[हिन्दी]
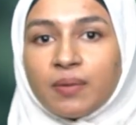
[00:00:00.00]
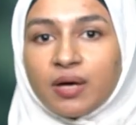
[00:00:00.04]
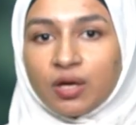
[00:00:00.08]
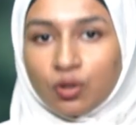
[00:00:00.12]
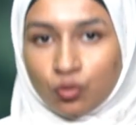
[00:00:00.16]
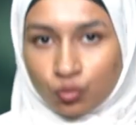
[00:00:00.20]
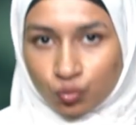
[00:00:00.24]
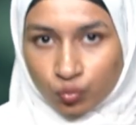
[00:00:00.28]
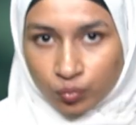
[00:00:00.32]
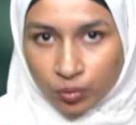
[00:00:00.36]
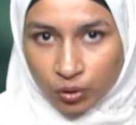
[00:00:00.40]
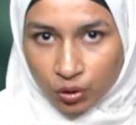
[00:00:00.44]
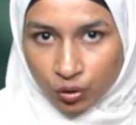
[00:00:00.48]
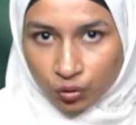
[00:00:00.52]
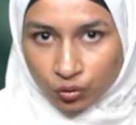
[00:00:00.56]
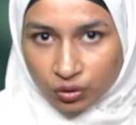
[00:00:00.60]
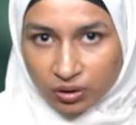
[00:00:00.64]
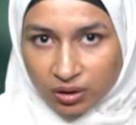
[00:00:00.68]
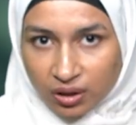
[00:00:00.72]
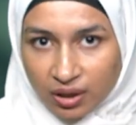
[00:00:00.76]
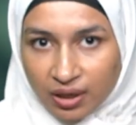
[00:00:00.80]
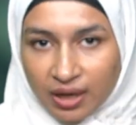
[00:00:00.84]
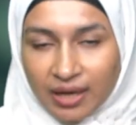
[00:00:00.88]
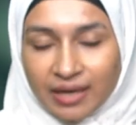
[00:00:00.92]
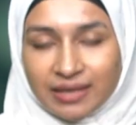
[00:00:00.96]
महरूमी
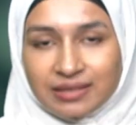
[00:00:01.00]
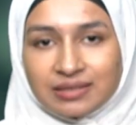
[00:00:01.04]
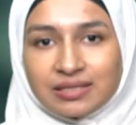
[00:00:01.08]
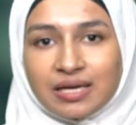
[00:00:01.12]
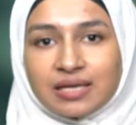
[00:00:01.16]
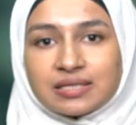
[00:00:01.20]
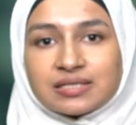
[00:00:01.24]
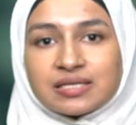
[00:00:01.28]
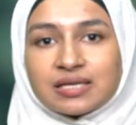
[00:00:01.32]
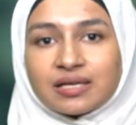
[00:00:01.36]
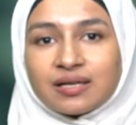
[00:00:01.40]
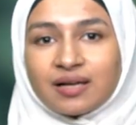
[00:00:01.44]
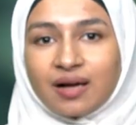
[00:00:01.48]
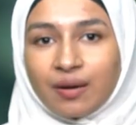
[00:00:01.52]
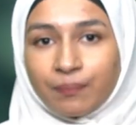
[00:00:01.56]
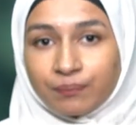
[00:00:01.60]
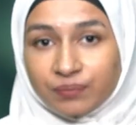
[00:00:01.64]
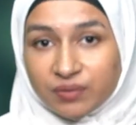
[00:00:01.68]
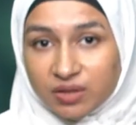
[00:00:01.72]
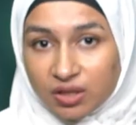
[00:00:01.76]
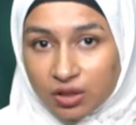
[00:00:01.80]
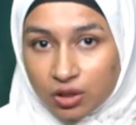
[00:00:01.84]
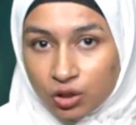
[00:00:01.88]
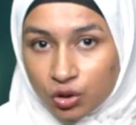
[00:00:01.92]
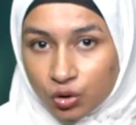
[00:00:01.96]
होती है ना एहसास
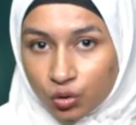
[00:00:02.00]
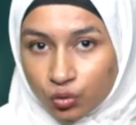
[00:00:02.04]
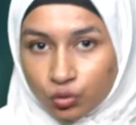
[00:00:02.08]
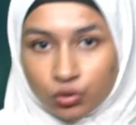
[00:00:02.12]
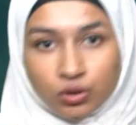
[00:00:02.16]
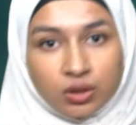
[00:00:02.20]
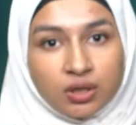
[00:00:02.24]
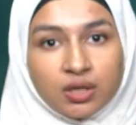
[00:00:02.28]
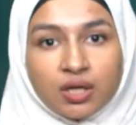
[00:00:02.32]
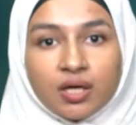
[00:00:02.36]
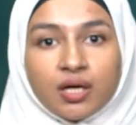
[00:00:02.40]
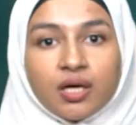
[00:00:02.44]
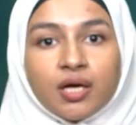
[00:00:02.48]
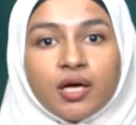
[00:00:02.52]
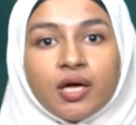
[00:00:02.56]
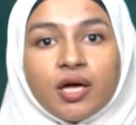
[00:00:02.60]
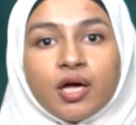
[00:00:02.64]
कमतरी होती है